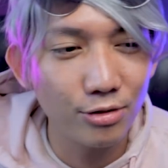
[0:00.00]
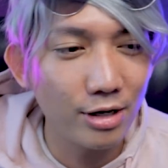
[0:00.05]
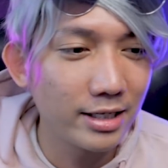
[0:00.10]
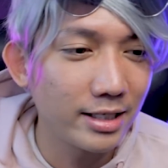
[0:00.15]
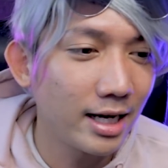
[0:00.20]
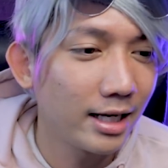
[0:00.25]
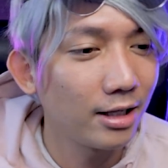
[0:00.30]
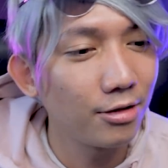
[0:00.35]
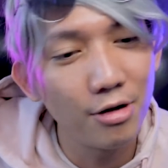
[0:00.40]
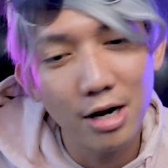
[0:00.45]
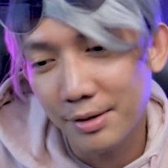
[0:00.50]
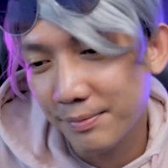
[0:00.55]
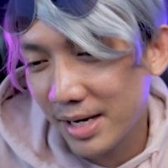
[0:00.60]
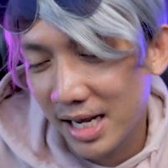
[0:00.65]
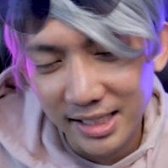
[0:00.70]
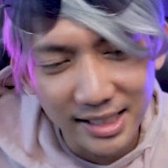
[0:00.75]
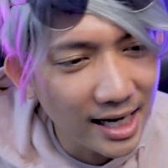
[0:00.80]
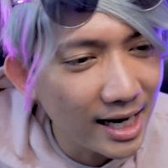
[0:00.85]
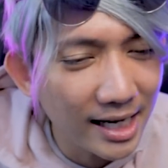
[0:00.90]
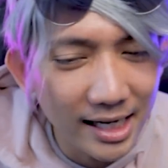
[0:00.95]
sudah sangat luar
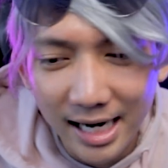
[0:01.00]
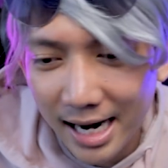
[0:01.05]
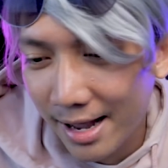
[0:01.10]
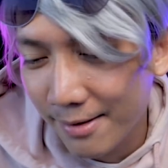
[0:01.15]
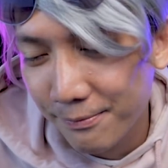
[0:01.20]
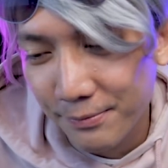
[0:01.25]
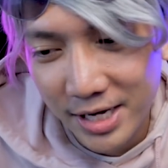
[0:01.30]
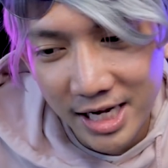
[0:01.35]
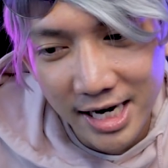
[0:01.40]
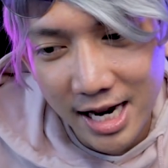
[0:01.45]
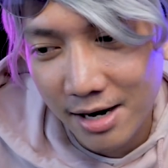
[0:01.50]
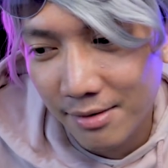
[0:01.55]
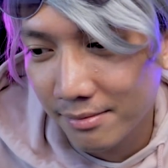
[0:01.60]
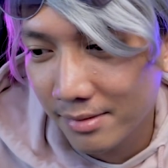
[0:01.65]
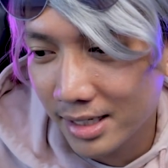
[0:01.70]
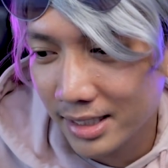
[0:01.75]
biasa rapih dan